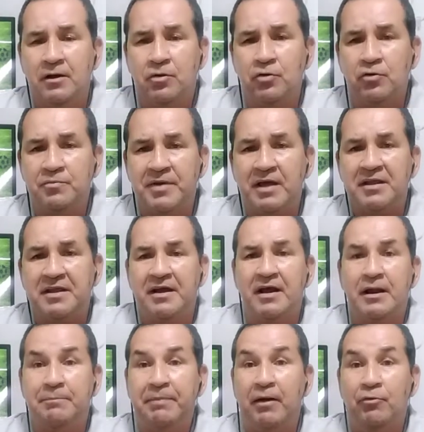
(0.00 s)
colombiana, llega
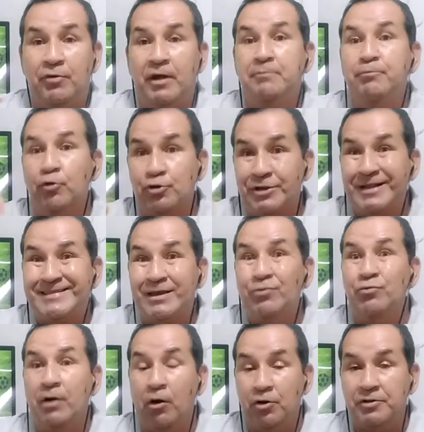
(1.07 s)
la Padula, importante
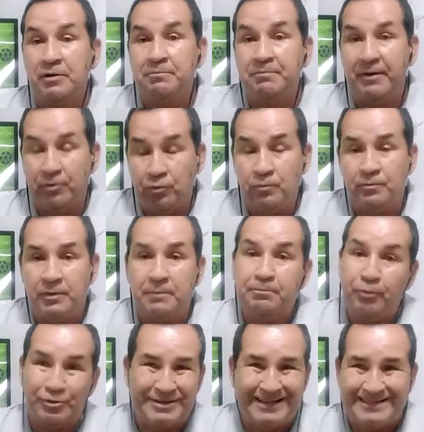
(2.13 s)
jugador del Perú,
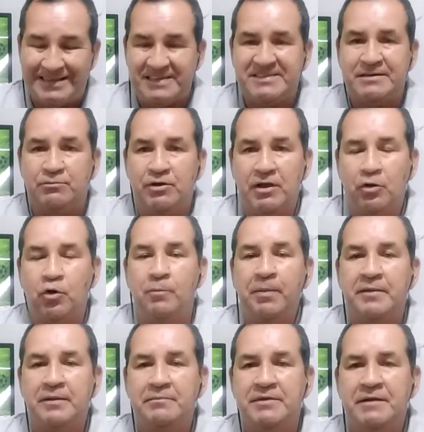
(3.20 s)
importantísimo en la
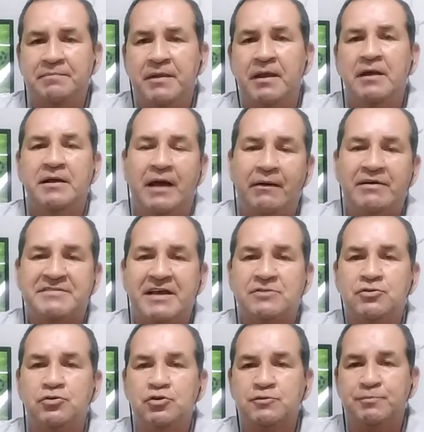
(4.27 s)
Copa también,
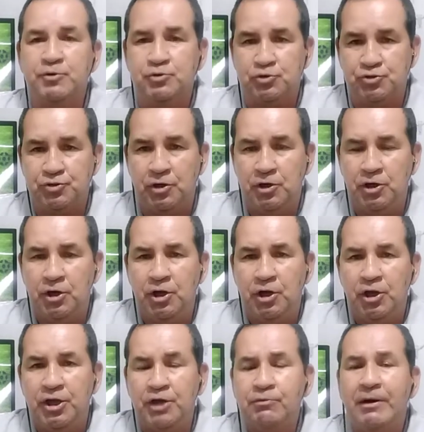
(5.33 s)
cabezazo y 2 por 2.
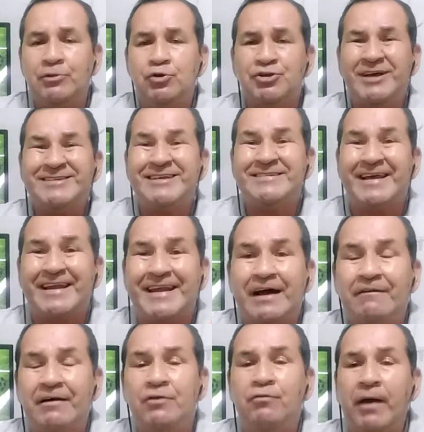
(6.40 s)
Y cuando ya se
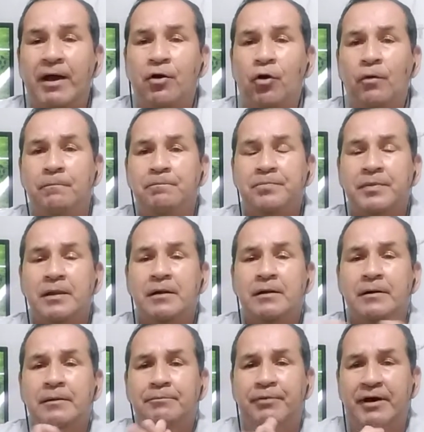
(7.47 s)
cerraba el juego,
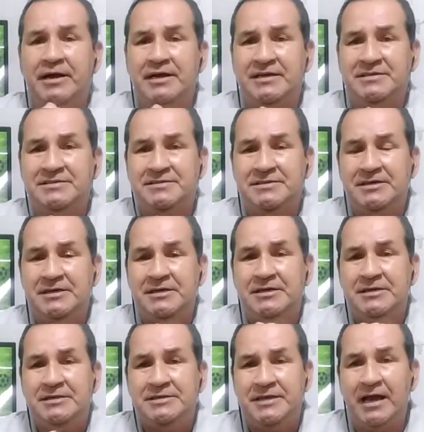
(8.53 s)
pues
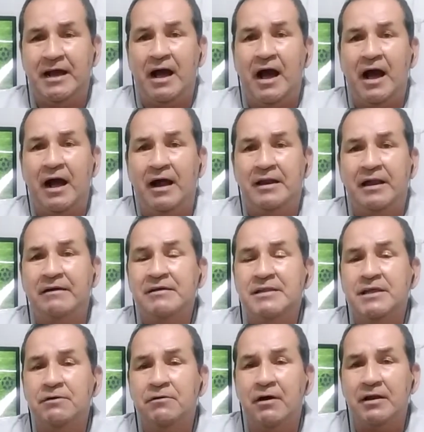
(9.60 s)
llega la
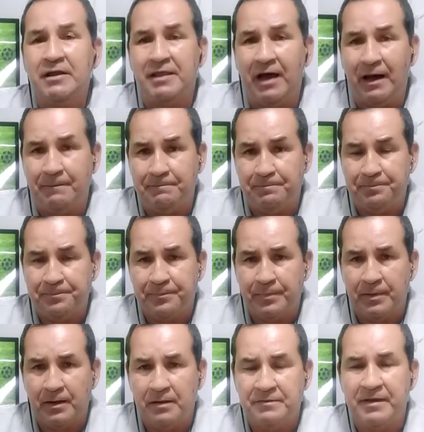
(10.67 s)
individualidad,
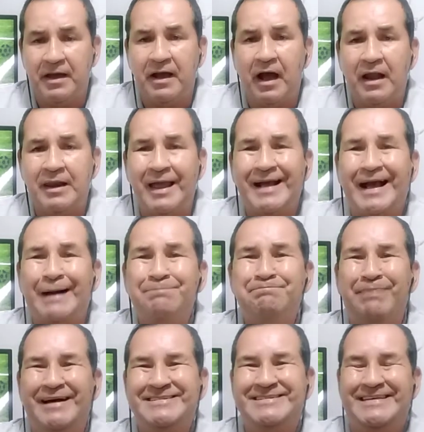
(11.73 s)
llega la
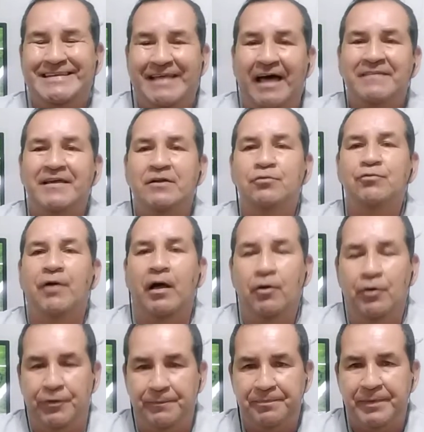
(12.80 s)
capacidad del
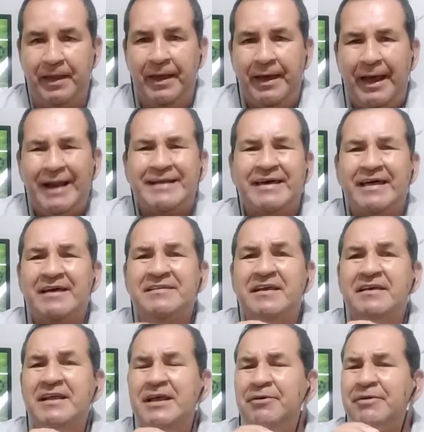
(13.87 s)
jugador, el que
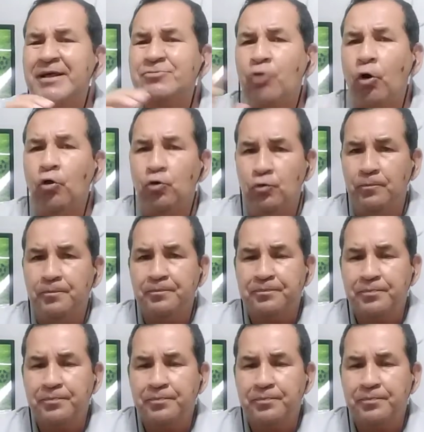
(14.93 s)
desequilibra todo,